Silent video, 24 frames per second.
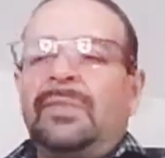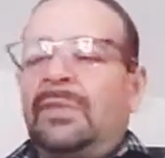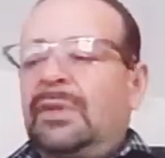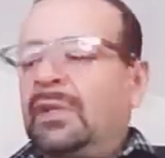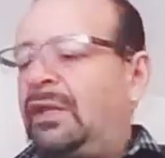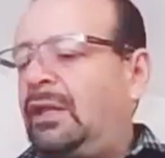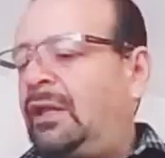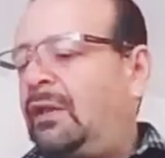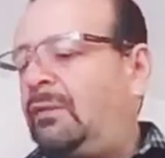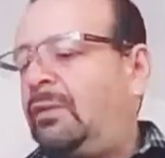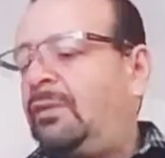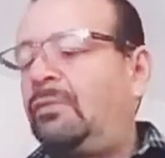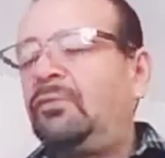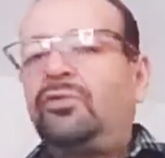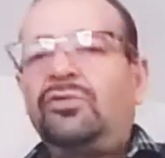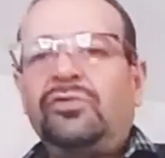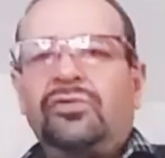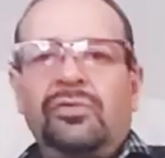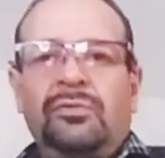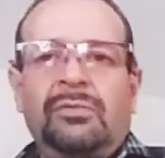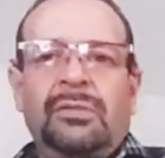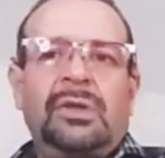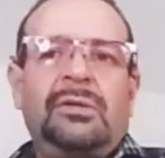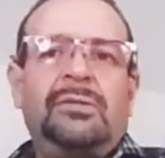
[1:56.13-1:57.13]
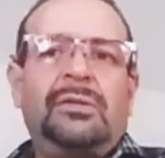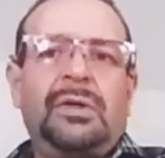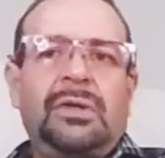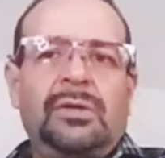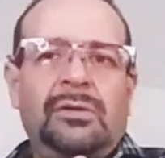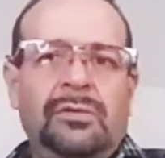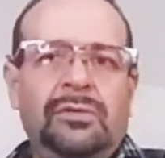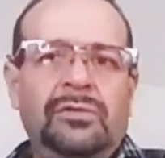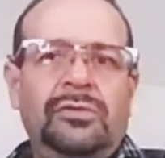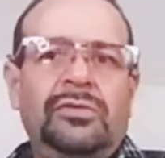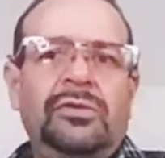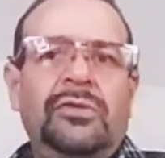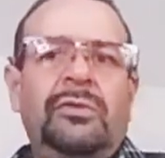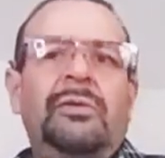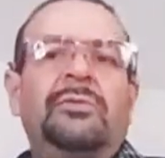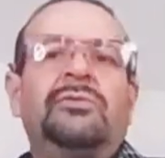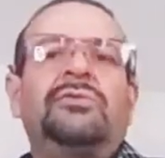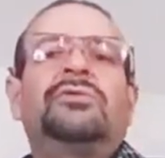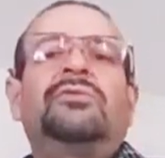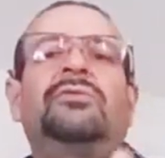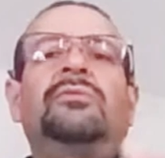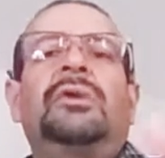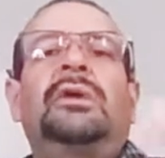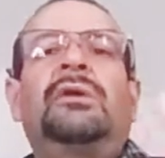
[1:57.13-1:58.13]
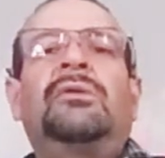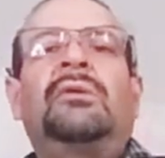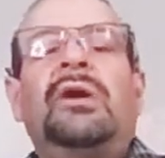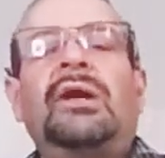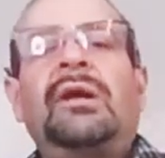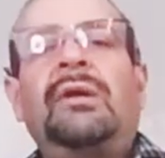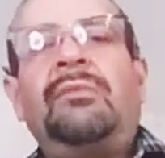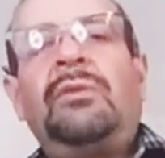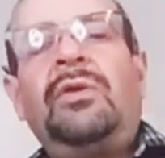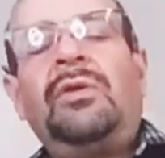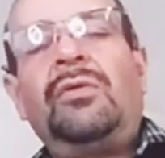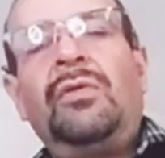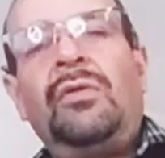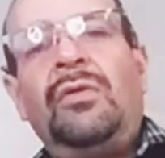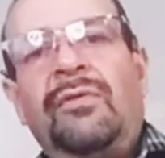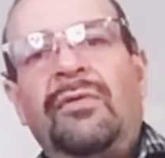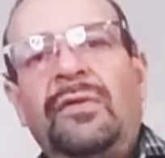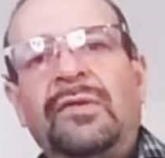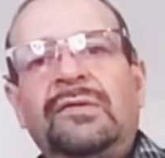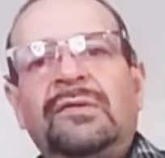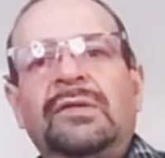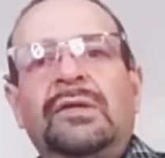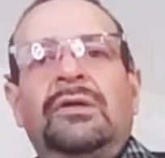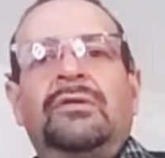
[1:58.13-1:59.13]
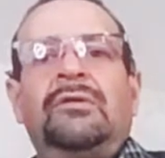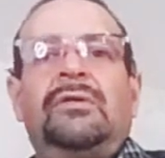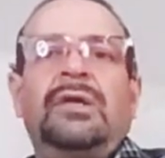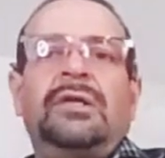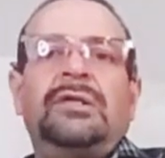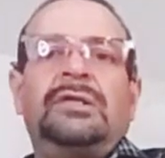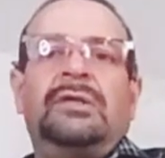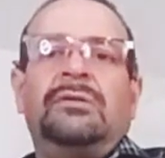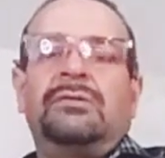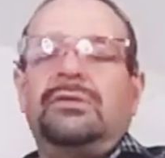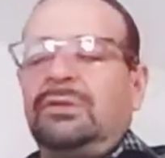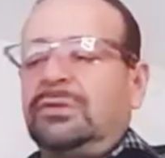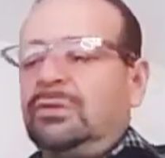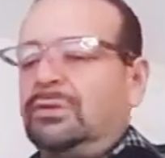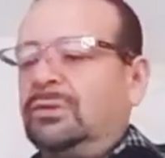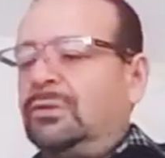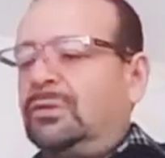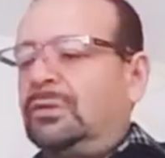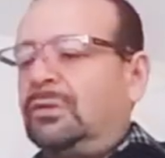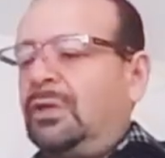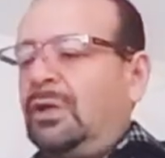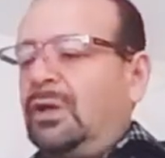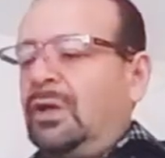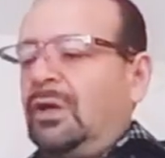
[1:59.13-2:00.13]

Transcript: que debemos tomar una cruz, debemos tomar un camino difícil, una situación,